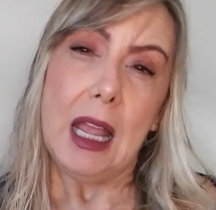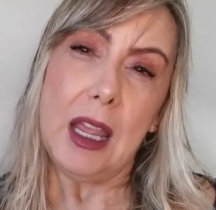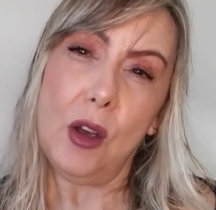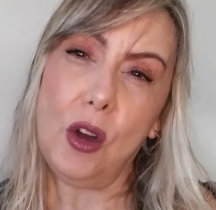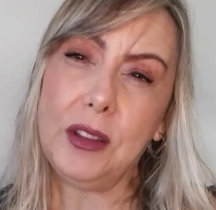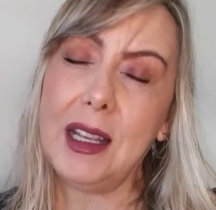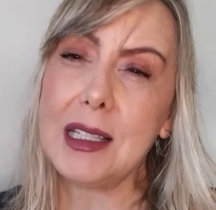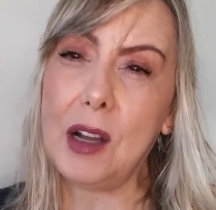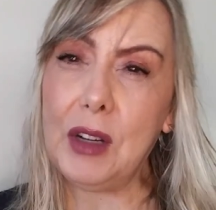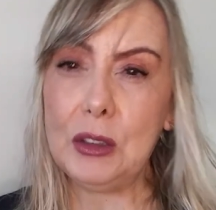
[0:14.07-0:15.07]
Eu rodei
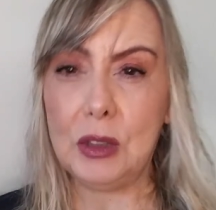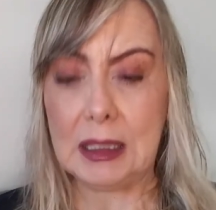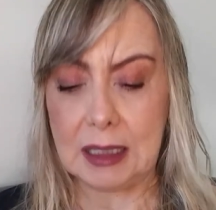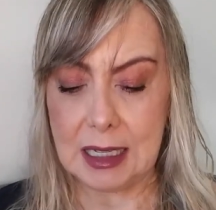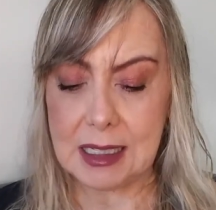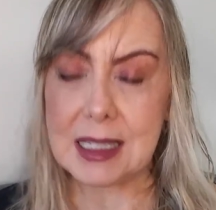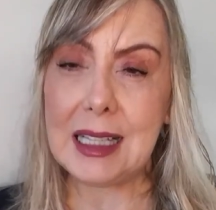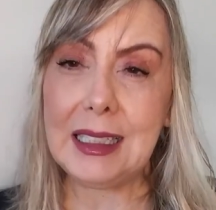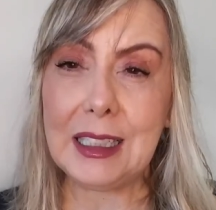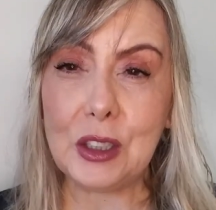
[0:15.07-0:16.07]
Salvador atrás
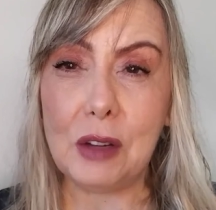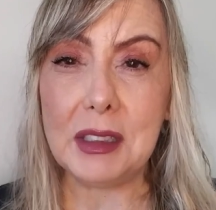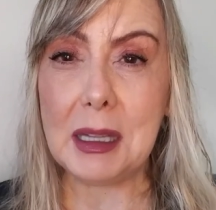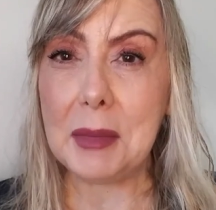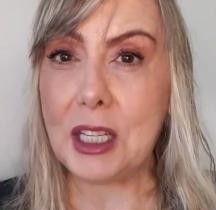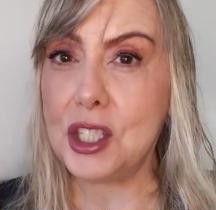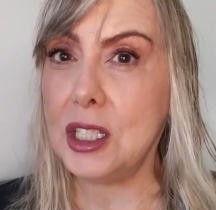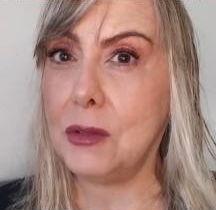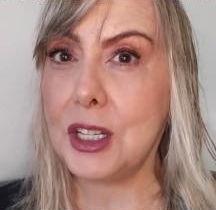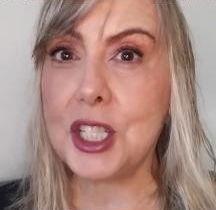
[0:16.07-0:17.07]
dessa linha nova da Amende,
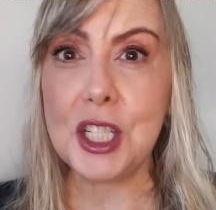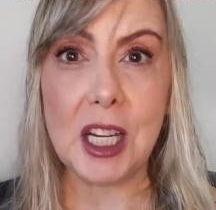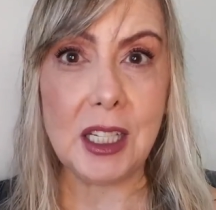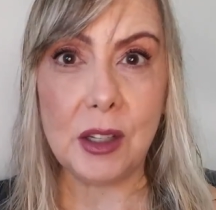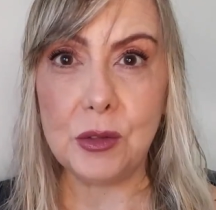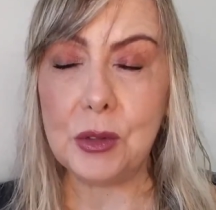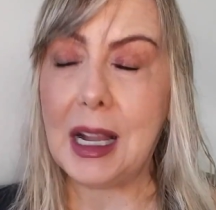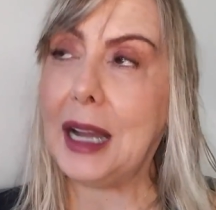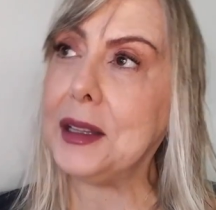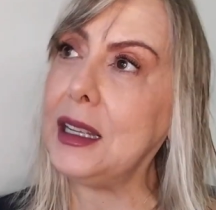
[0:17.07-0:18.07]
não achei em nenhum
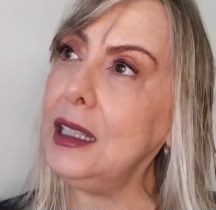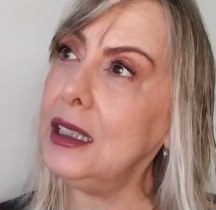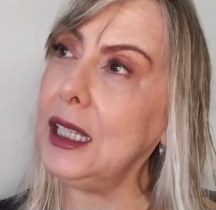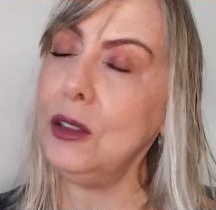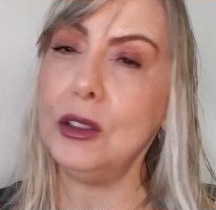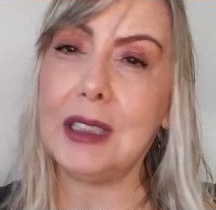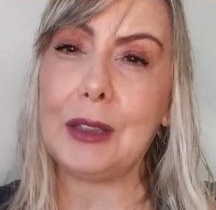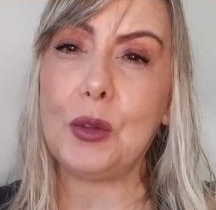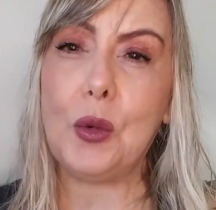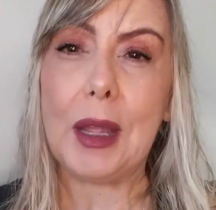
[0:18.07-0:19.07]
lugar. Entrei em
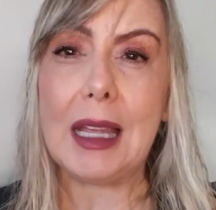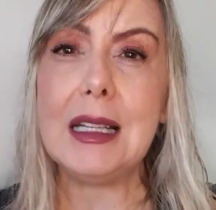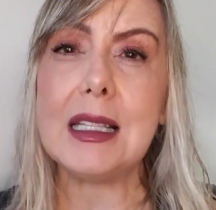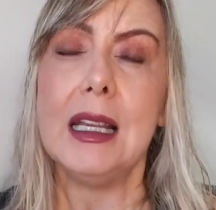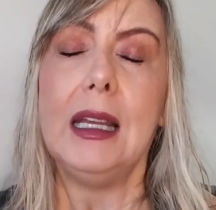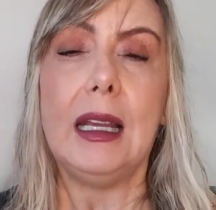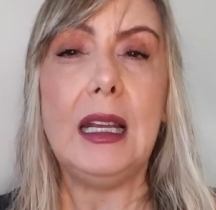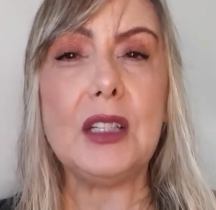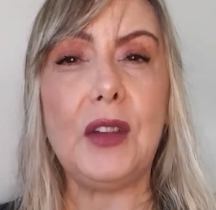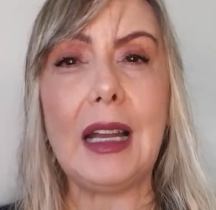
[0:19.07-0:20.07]
contato com eles,
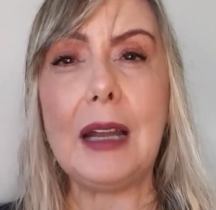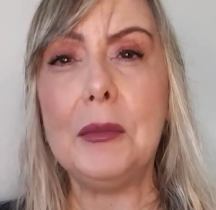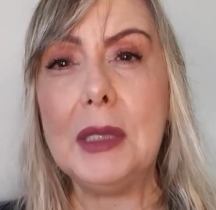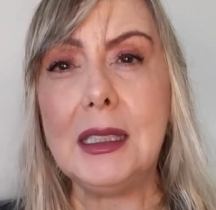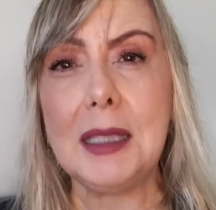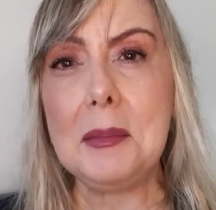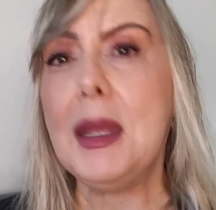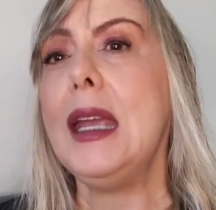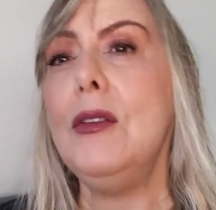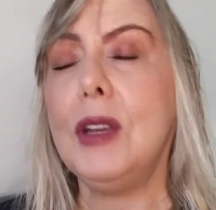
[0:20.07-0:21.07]
eles falaram: manda
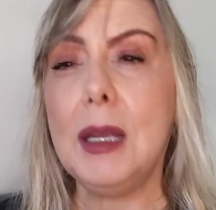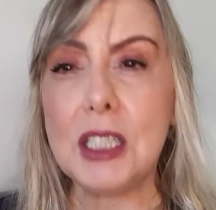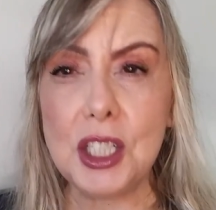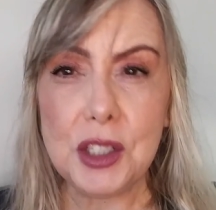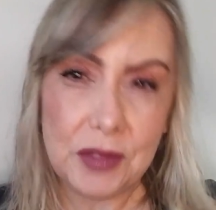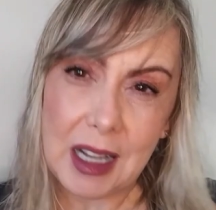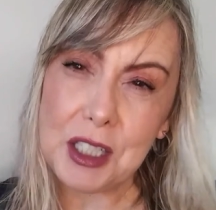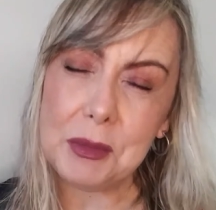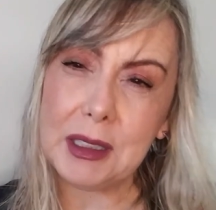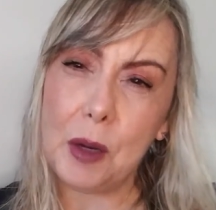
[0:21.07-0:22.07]
e-mail que a gente vai
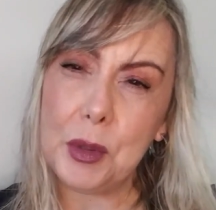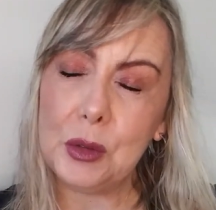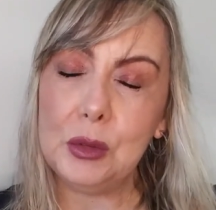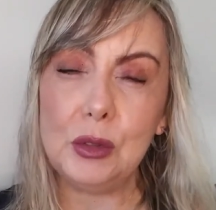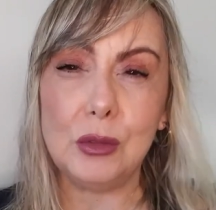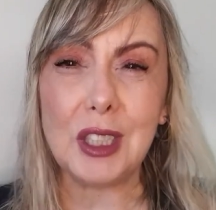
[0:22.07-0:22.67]
te mandar o produto.